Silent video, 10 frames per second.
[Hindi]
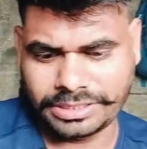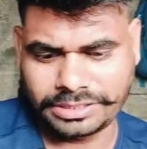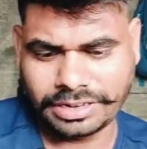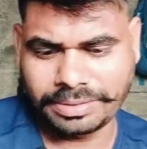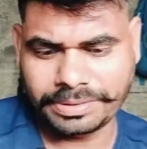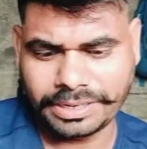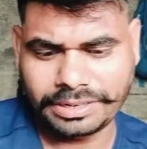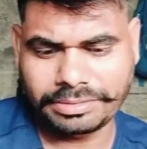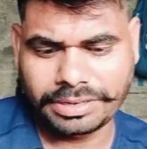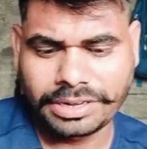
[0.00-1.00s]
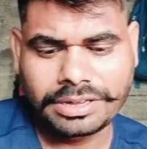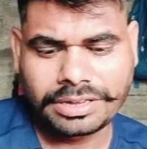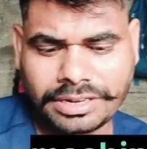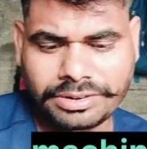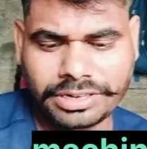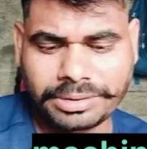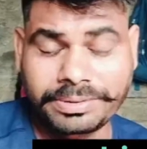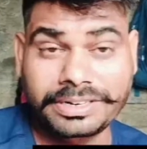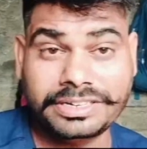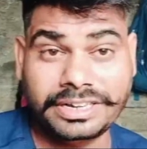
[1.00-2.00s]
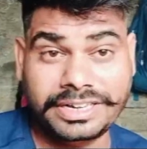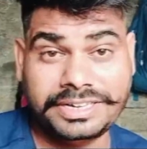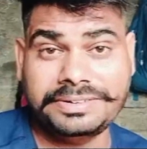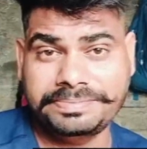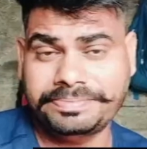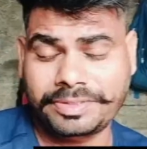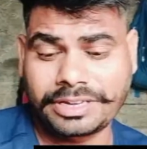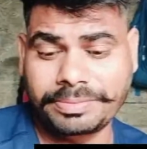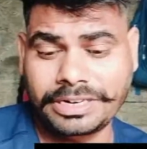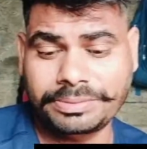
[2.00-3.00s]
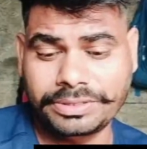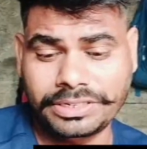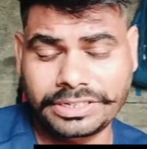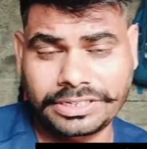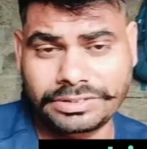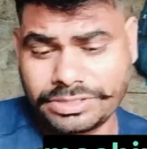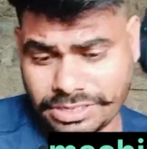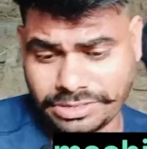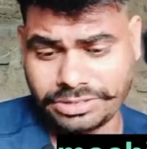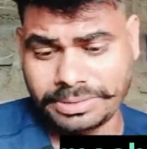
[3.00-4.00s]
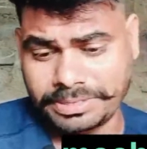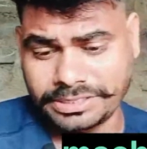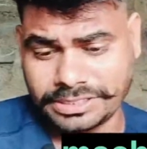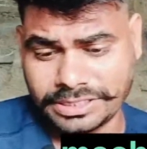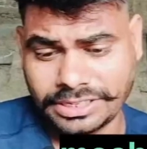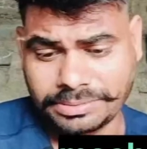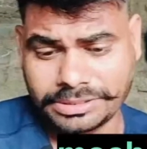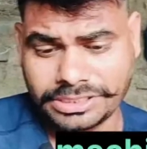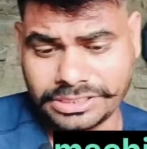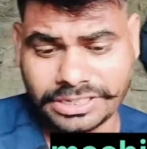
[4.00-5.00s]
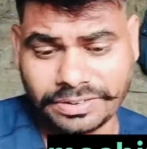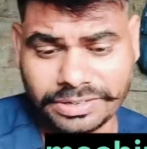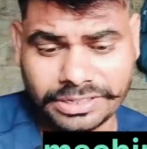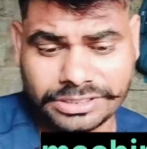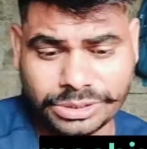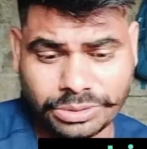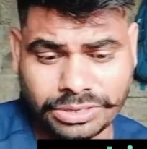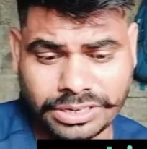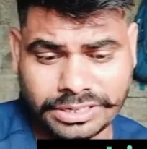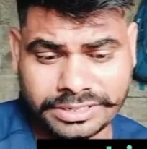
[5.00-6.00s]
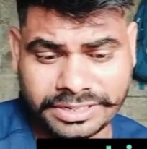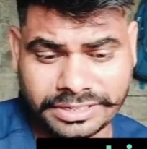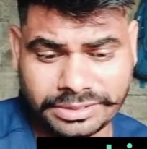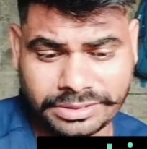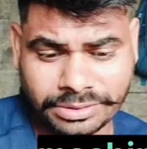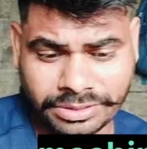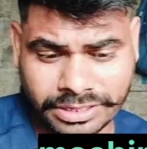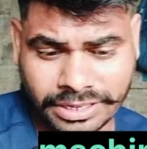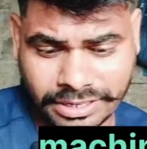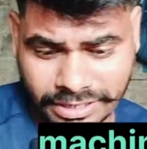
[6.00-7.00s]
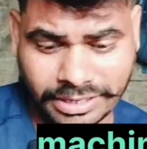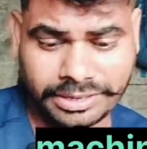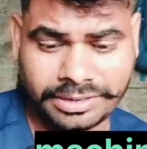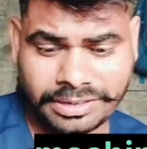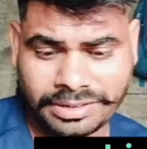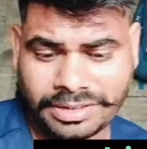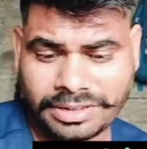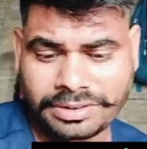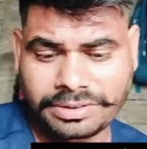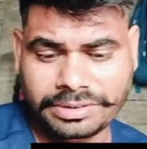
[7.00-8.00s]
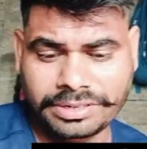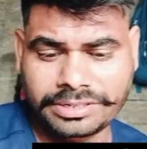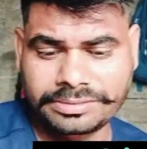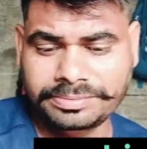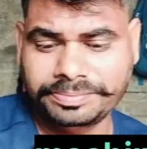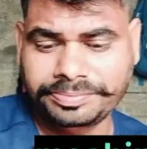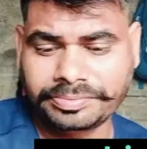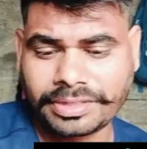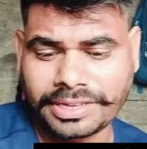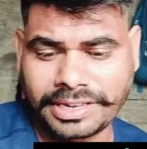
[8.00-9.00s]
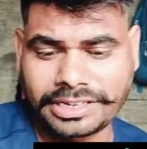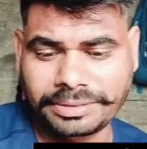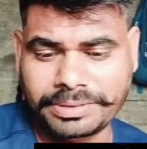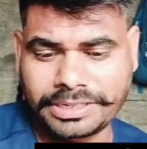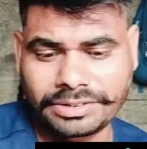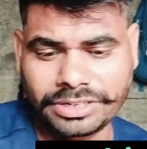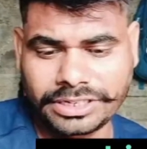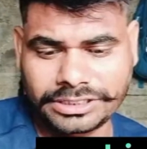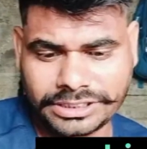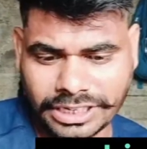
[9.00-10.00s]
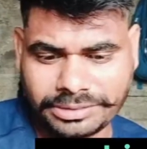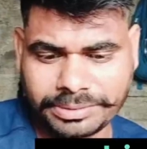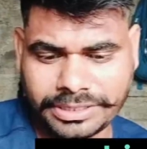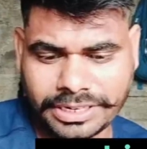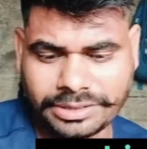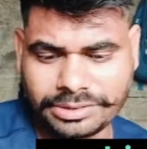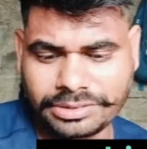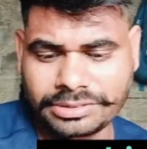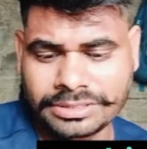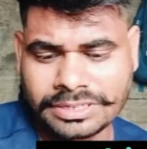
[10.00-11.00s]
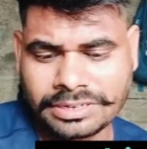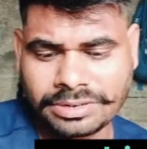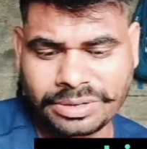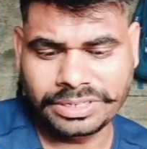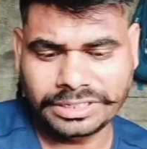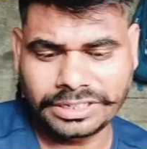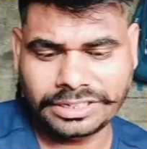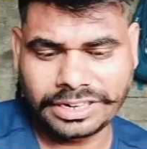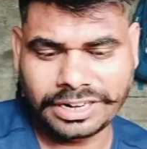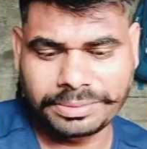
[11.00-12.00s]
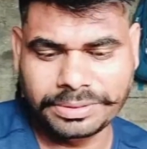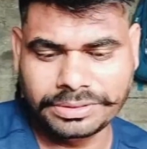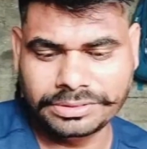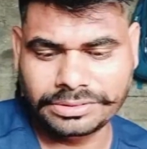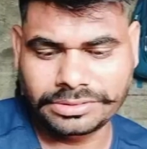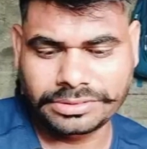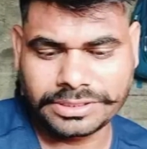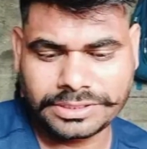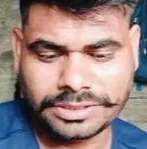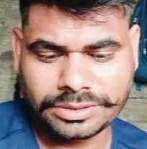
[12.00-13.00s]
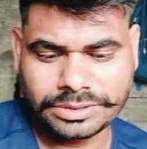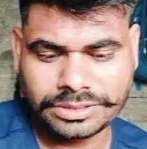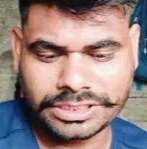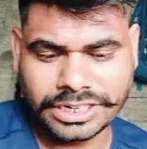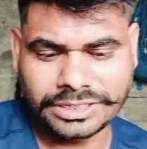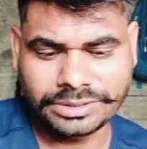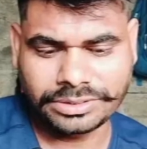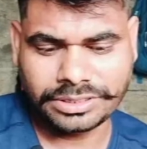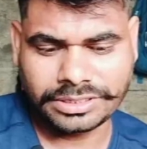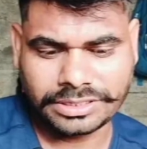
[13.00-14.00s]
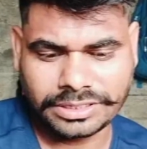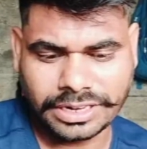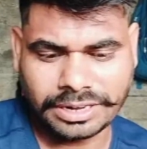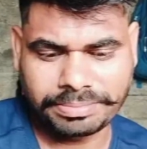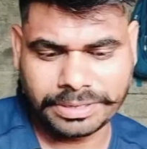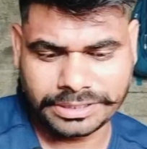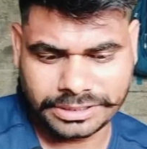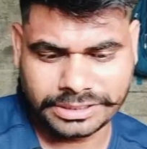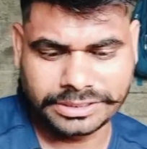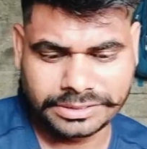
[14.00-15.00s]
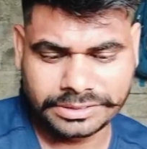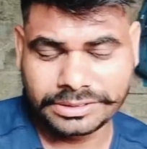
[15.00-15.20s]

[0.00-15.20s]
भाई इस्लाम खान इन्होंने कमेंट किया है कमेंट आपको दिखा देता हूँ स्क्रीन आप देख सकते हैं मशीन काउंटिंग छोड़ रही है तो क्या करें और एक कमेंट इन्होंने एक साथ में किया दोनों कॉन्ट्रैक्टर ख़राब हो तो जाए तो क्या भाई जी